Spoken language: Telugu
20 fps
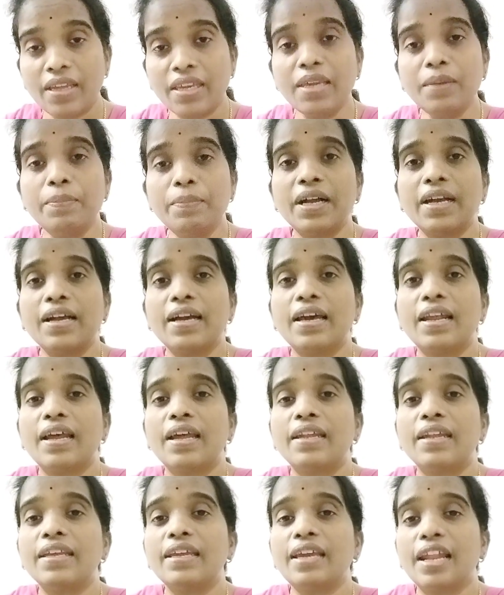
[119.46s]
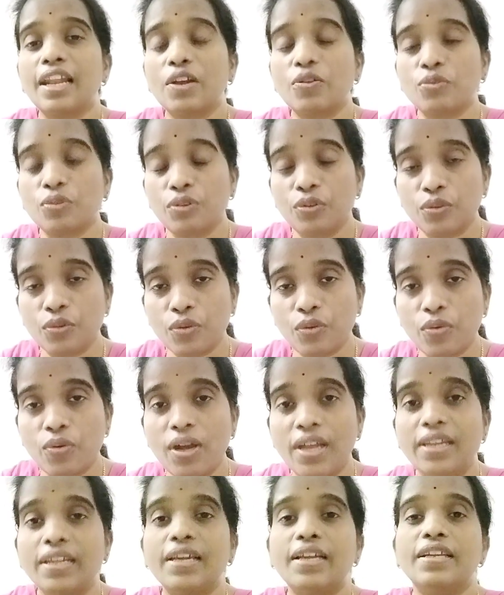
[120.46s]
ఈ బంగారాన్ని ఎలా
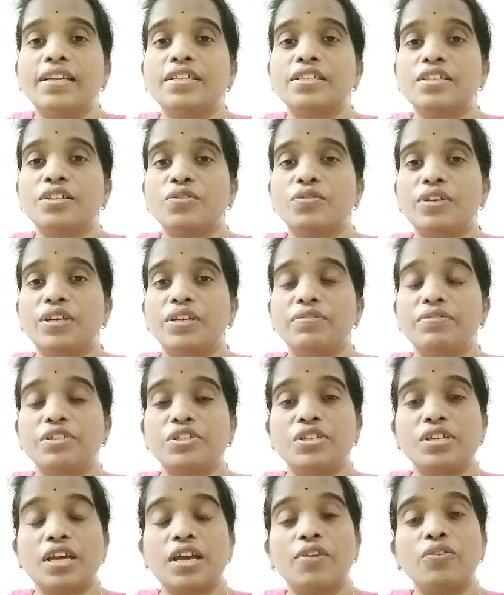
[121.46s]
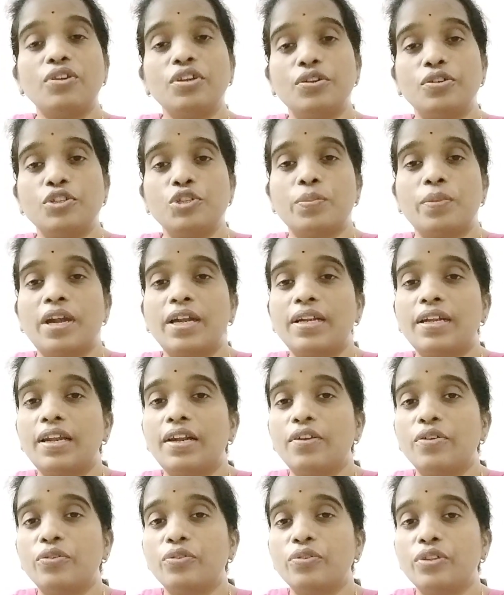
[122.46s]
కొనుక్కోవాలి అనేటటువంటి విషయాలు ఈరోజు
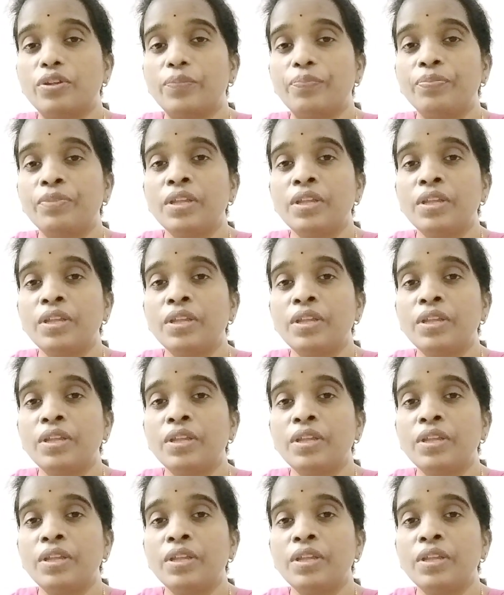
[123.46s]
మాట్లాడుకుందాం